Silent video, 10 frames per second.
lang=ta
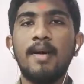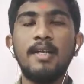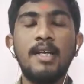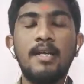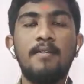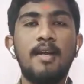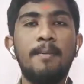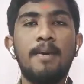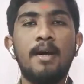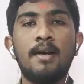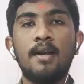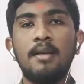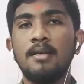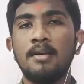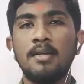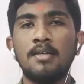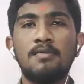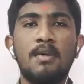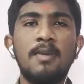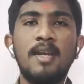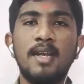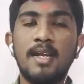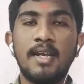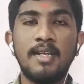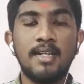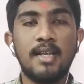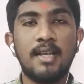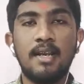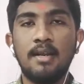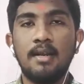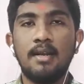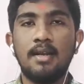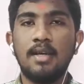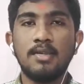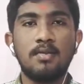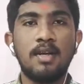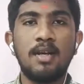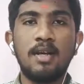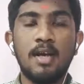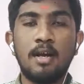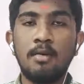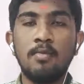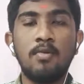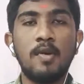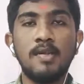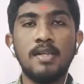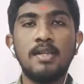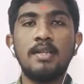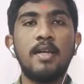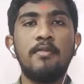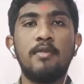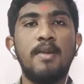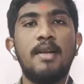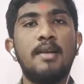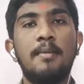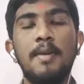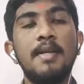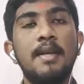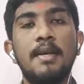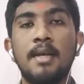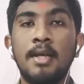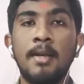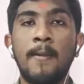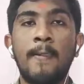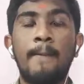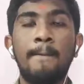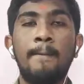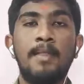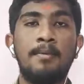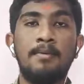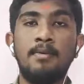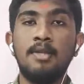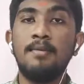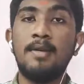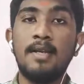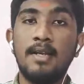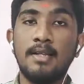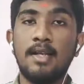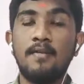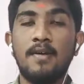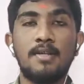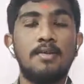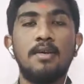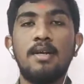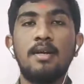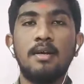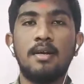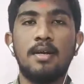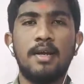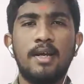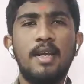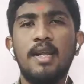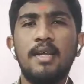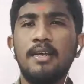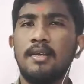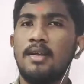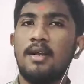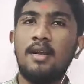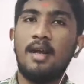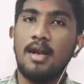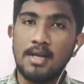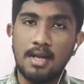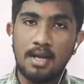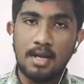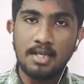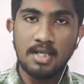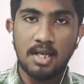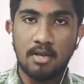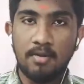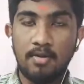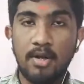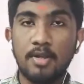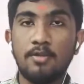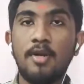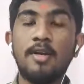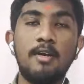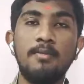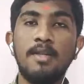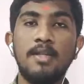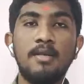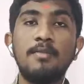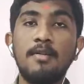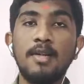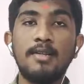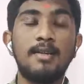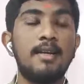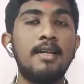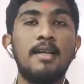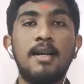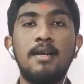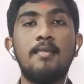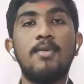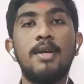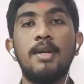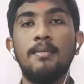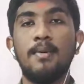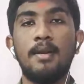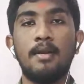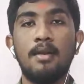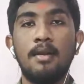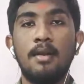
பக்கத்தில் இருக்கவெல்லாம் பார்க்குறார் சுவாமி நீங்கள் என்ன தேடுறீல் நீங்கள் சொன்னால் நாங்களும் கூட சேர்ந்து தேடுவோம் இல்லையா அப்படின்னு கேட்குறார் அப்போது திருமலை அனந்தாழ்வார் சொல்கிறார் இல்லை ஆண்டாள் நாச்சாரும் அவருடைய தோழிகளும் இந்த திருமுக்குளத்தில் தான் நீராட்டம் கண்டிருப்பார்